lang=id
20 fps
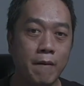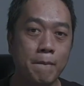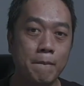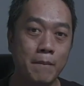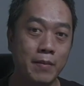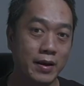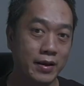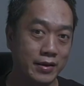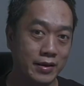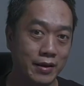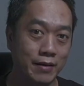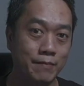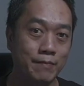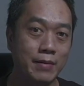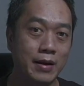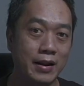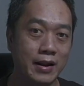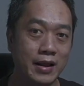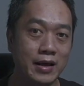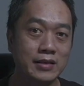
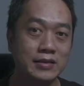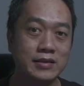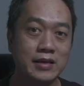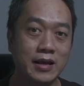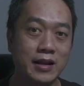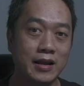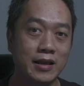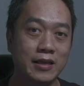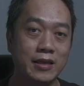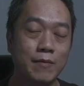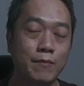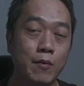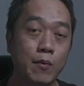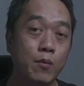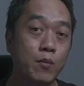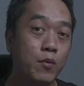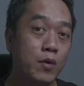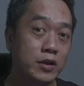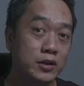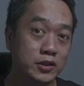bagaimana caranya
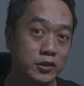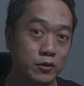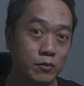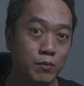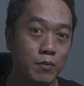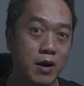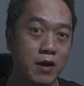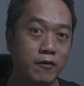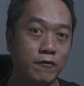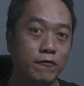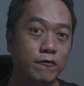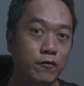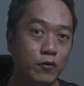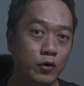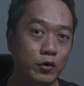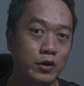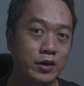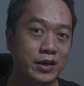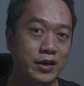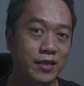membuat
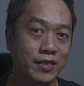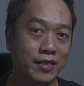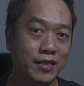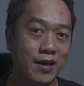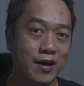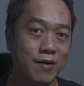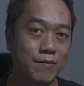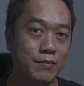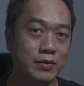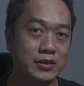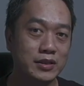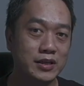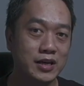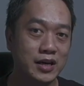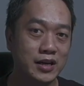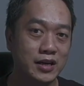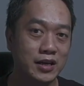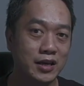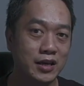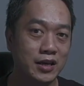smartphone kita
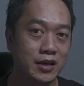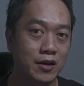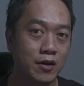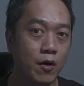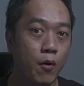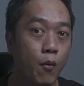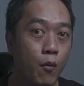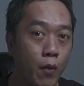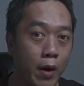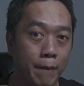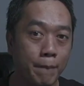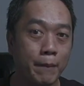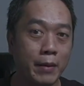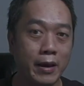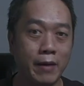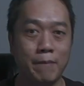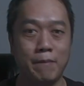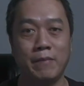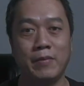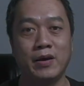menjadi
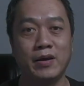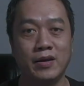webcam.